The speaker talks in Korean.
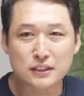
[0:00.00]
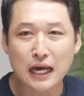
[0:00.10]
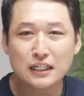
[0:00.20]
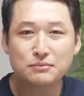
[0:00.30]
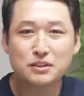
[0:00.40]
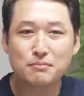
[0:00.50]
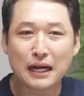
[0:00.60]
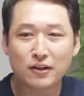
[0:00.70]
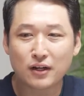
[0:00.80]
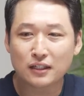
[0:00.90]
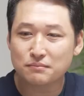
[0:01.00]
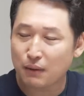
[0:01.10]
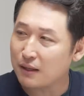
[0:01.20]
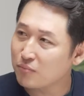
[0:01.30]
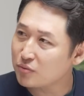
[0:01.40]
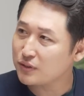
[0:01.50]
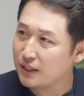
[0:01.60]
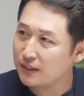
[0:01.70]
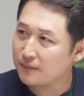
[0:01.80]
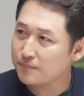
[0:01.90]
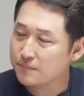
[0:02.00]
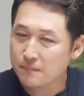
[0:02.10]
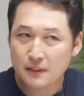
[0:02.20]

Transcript: 자금을 마련하는 방법이에요. 네.